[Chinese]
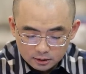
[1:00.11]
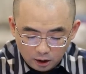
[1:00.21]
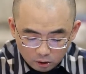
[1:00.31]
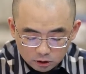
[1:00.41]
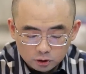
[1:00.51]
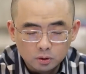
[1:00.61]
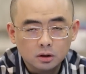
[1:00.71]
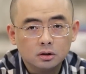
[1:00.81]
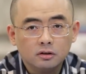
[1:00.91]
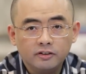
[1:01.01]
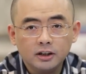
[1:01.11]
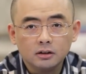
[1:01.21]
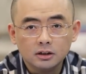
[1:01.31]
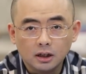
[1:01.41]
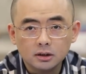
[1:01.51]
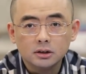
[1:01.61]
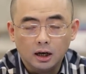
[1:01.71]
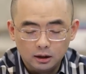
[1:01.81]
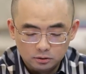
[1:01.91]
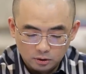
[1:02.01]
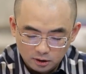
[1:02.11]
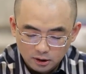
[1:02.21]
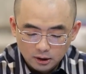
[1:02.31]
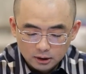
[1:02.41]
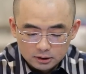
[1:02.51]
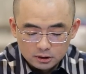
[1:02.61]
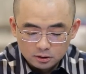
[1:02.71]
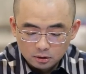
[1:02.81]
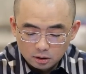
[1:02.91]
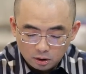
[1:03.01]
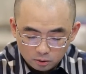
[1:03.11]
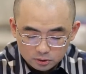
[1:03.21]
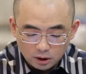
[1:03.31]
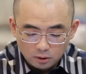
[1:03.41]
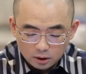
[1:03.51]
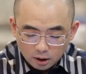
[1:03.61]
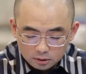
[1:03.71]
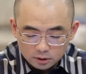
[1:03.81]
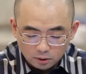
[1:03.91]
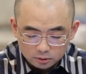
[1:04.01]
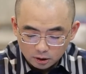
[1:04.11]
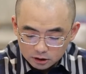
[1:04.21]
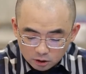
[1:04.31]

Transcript: 然后呢，说的就是非常的详细啊，说进行口交、肛交等